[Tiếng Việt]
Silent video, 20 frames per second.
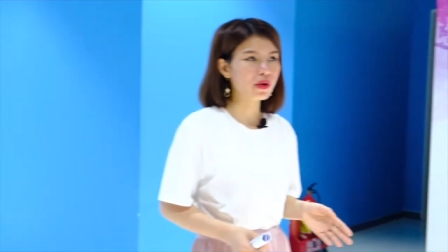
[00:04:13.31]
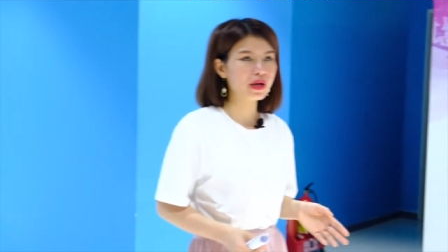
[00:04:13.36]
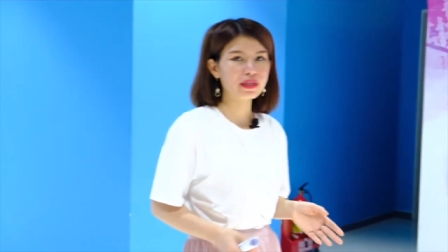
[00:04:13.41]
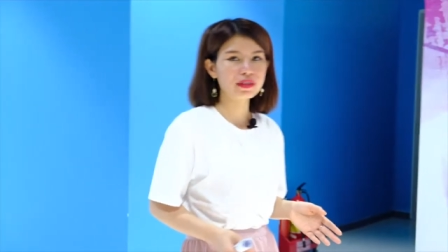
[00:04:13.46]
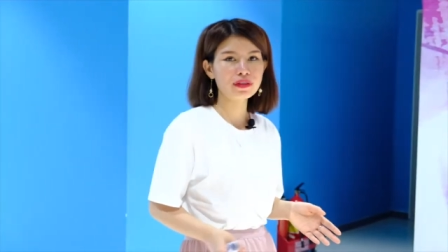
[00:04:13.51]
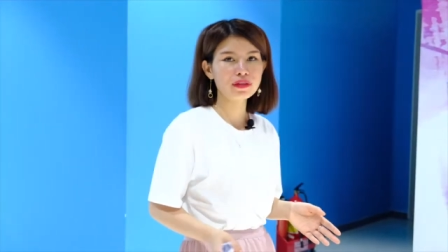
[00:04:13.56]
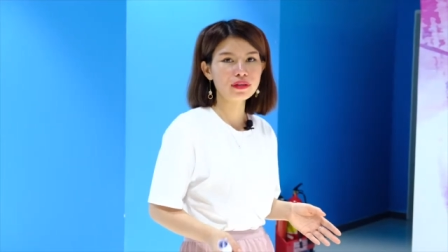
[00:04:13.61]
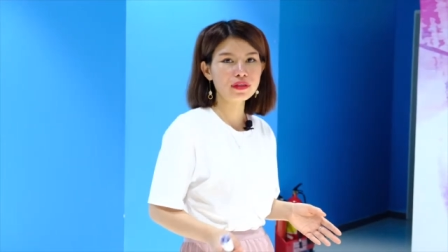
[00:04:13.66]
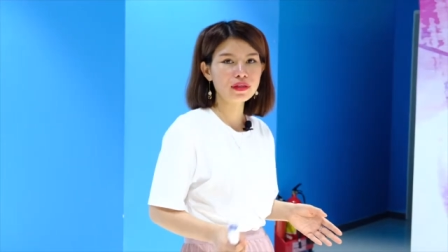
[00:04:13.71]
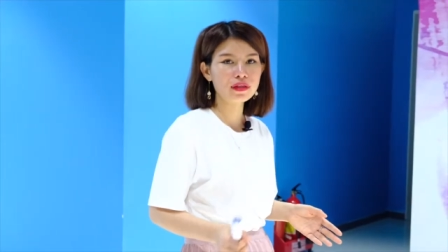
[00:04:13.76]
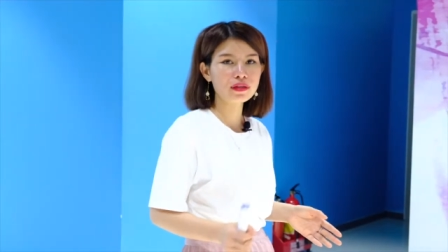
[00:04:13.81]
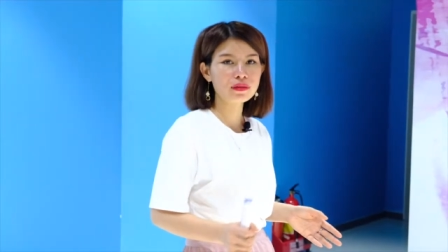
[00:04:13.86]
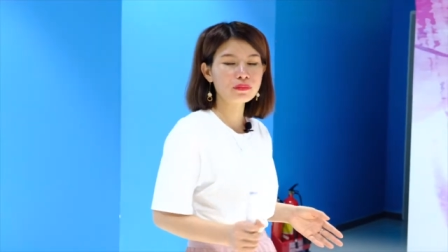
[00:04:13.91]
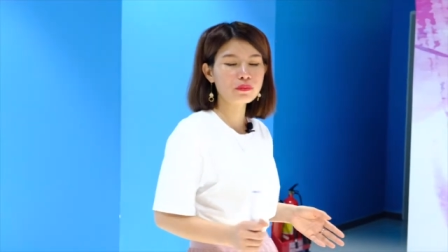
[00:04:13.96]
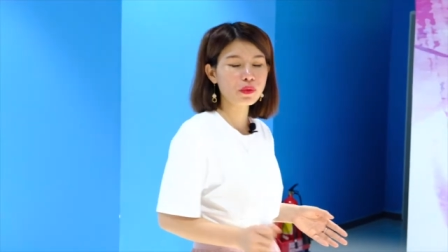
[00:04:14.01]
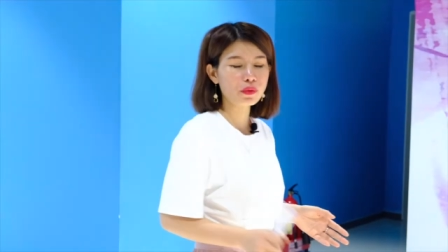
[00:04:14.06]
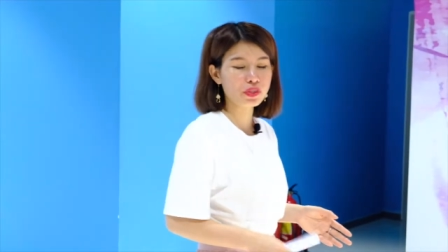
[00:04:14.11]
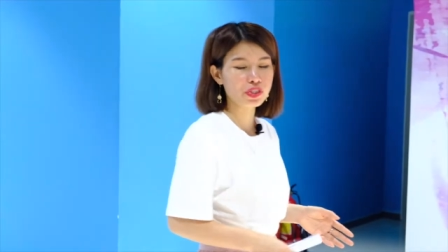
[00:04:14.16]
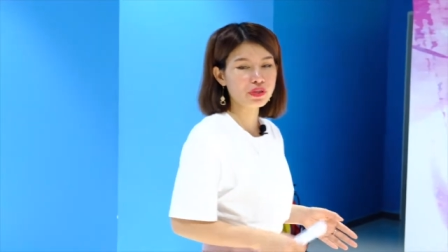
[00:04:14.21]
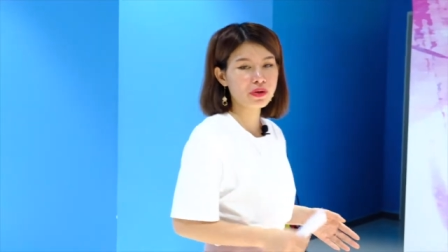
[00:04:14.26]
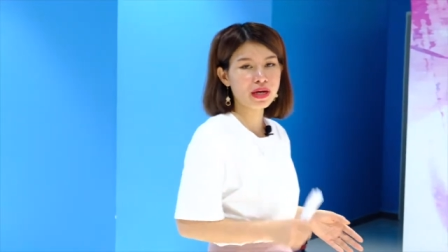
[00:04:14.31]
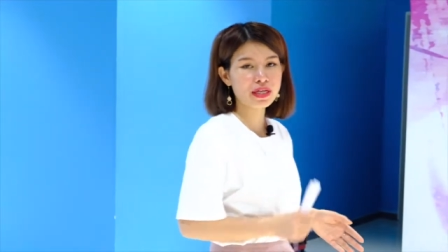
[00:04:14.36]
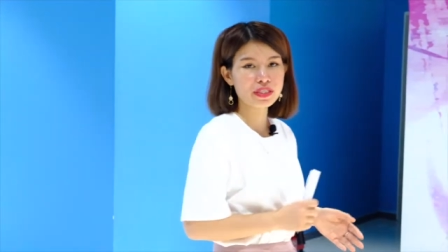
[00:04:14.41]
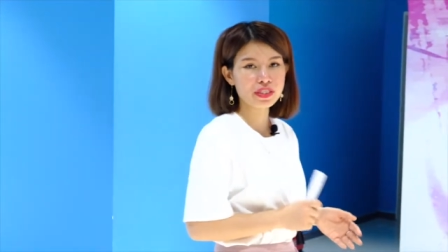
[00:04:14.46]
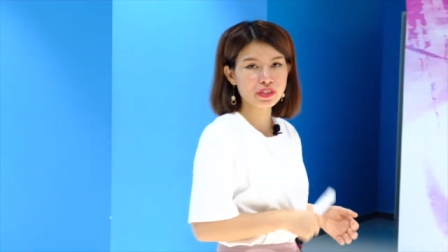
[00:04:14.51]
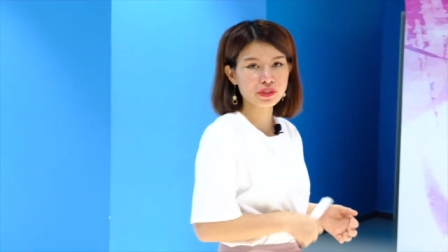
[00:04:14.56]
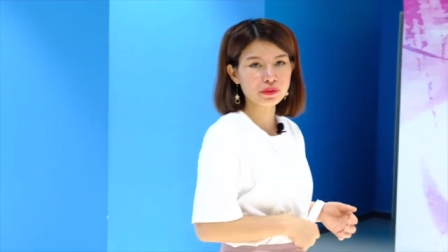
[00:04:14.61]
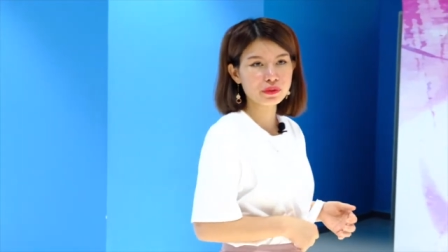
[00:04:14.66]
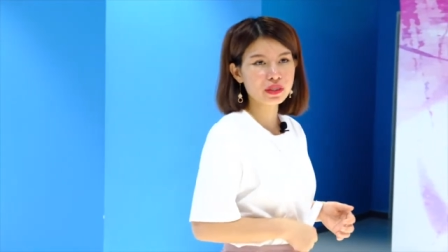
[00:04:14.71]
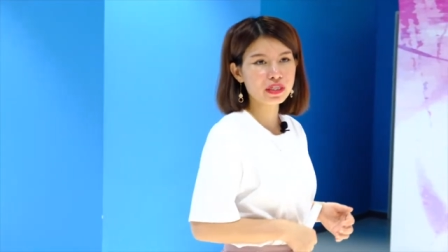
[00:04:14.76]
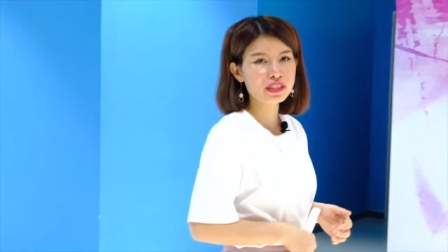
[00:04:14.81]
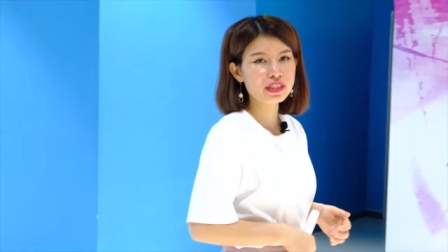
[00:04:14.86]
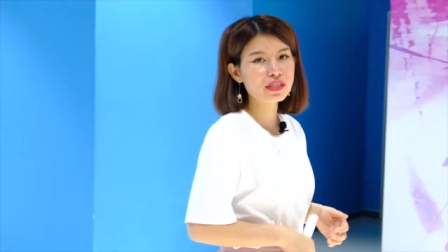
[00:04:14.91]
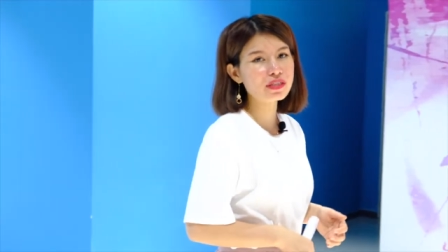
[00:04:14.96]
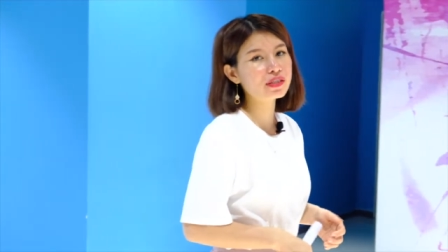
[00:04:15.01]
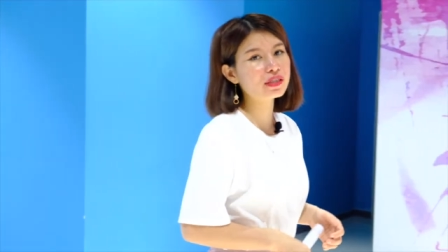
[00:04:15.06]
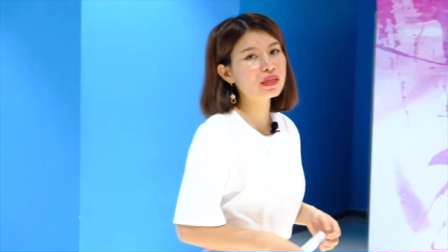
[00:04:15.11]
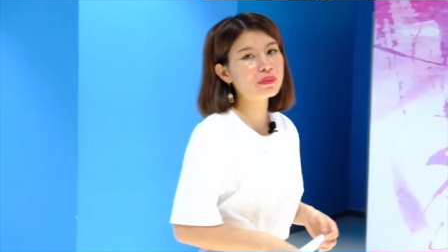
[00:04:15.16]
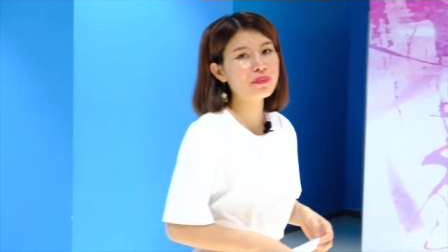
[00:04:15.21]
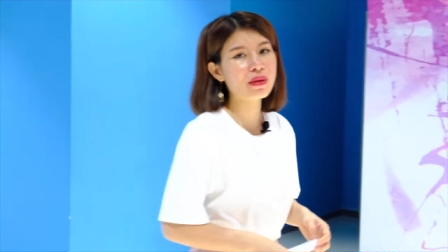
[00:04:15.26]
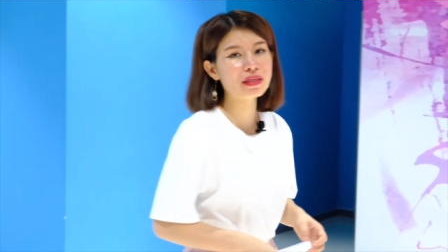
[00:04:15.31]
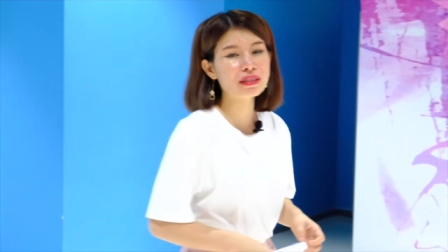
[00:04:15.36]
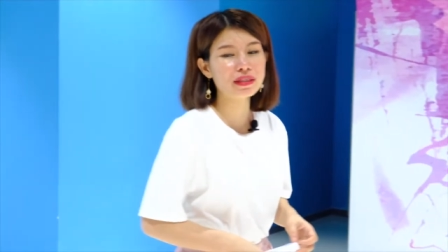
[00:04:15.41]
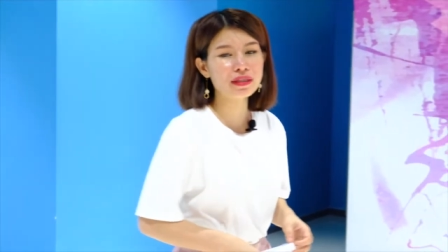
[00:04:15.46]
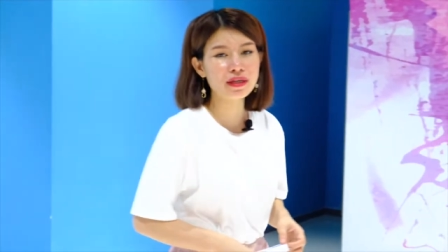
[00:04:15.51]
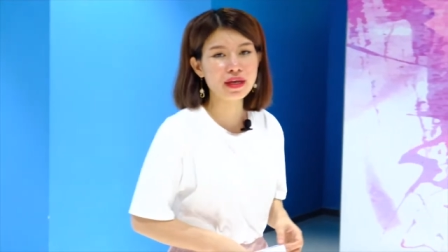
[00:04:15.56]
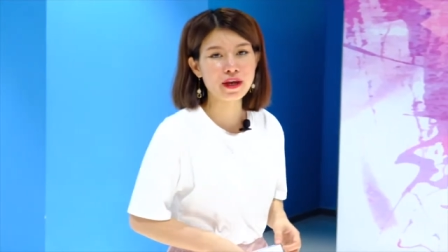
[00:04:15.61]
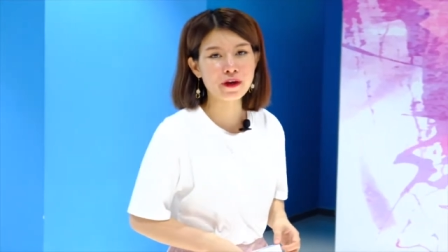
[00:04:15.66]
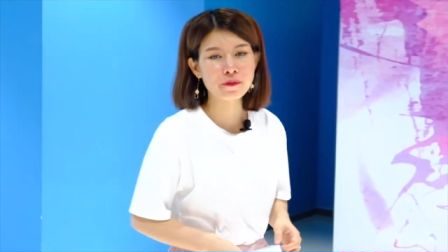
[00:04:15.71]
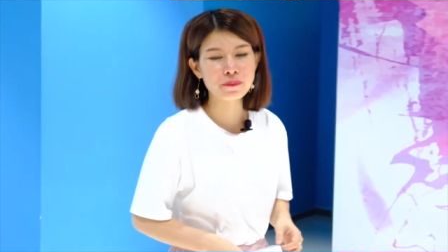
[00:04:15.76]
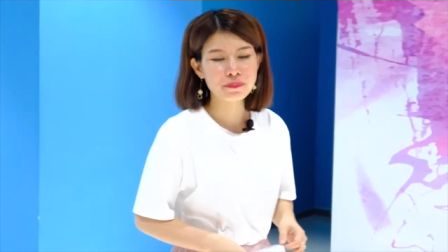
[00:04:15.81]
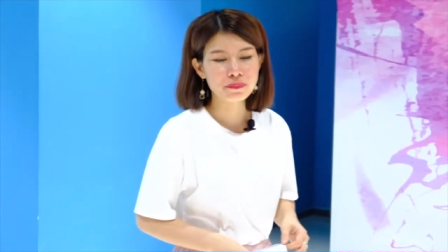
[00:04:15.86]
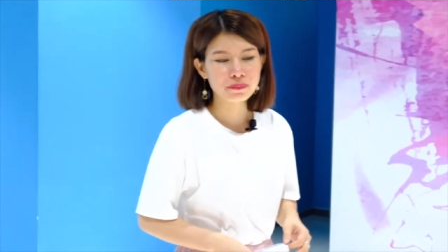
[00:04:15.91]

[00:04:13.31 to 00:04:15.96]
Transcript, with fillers: khoảng cỡ hơn 1 triệu, 2 triệu ở trên Clickbank chẳng hạn.